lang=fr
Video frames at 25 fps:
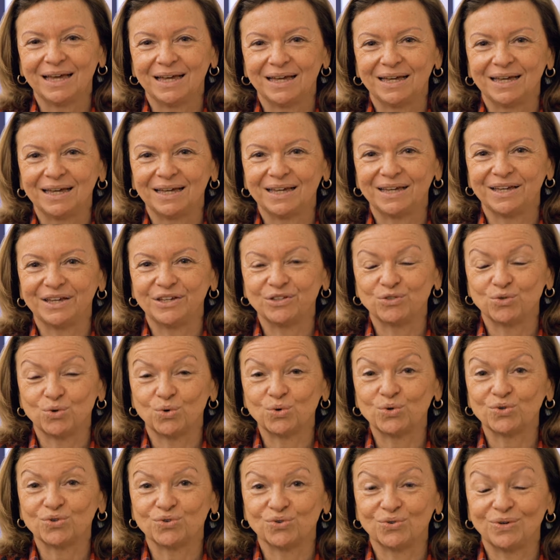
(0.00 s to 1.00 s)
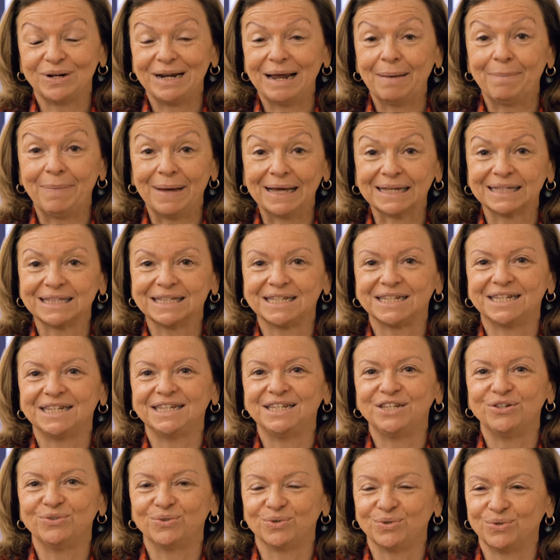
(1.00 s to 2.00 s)
Euh, donc euh, la
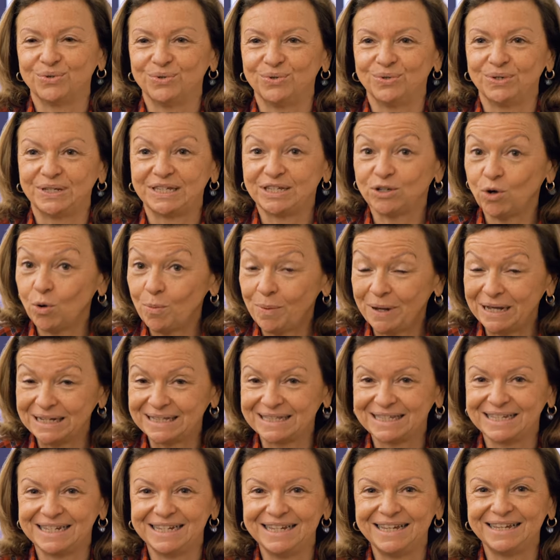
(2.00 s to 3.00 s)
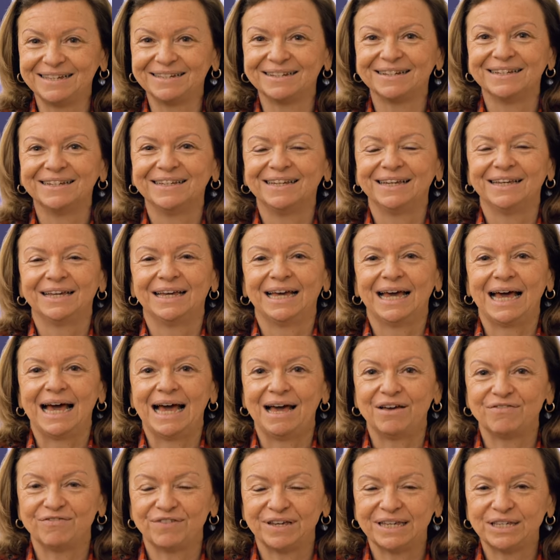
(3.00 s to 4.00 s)
partie euh, chiropractique
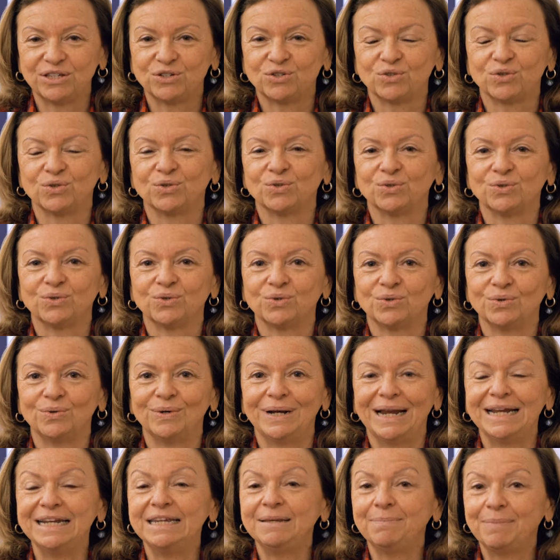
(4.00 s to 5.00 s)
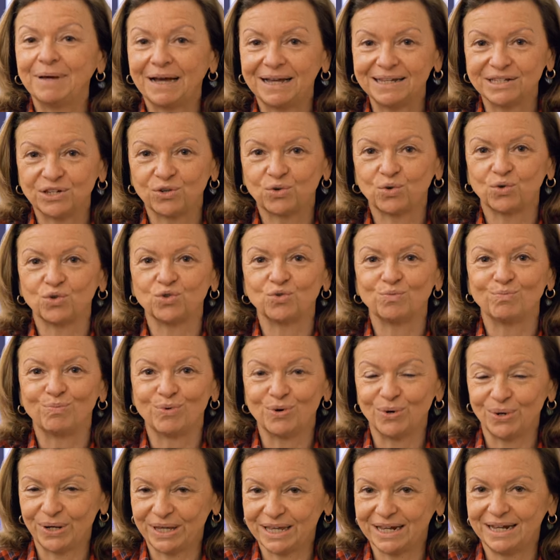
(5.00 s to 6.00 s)
avec la libération de
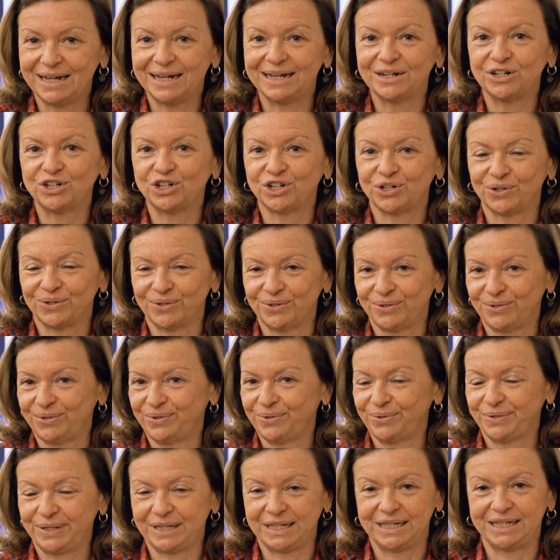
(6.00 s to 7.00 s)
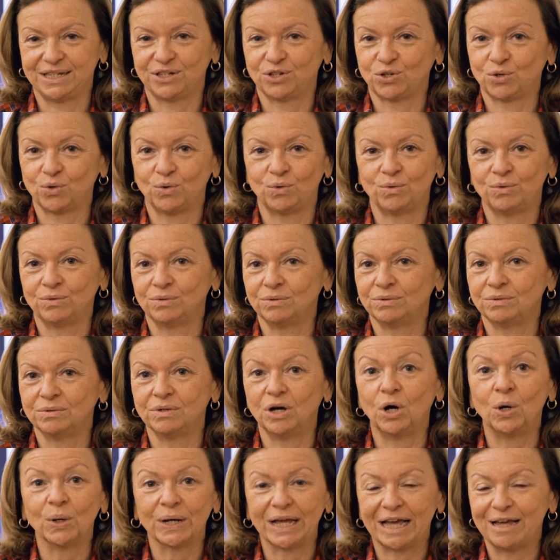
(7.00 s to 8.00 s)
blocages qui sont
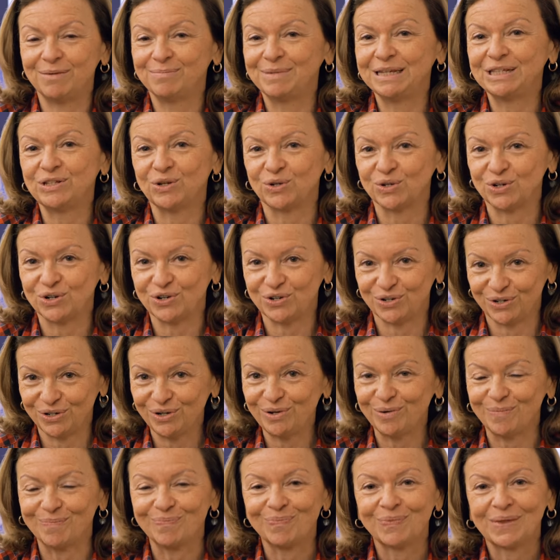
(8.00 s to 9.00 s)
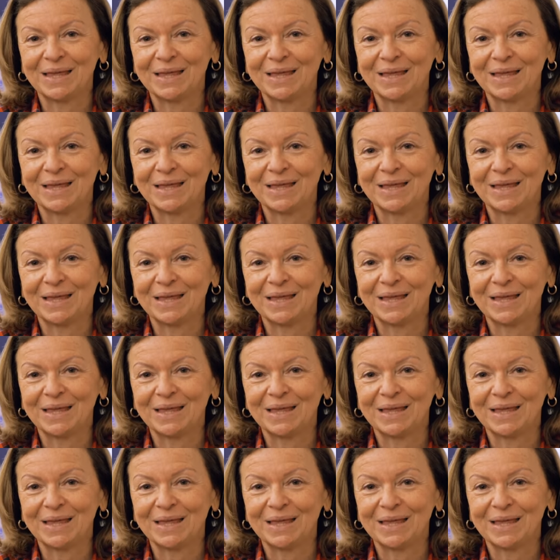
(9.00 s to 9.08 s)
engrammés dans le corps.